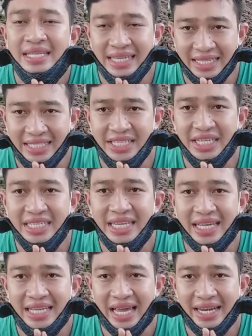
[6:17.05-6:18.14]
Dạ Di Nị Dạ
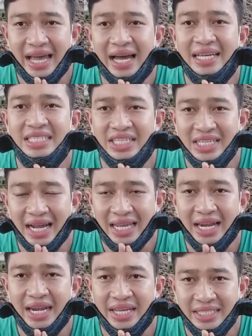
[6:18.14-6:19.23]
Dạ Na, Chỉ Đa
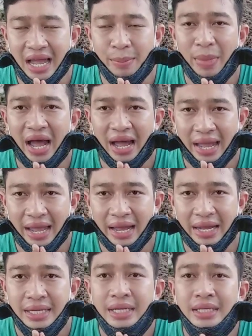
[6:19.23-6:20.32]
Ca Lệ Ta Bà Ha.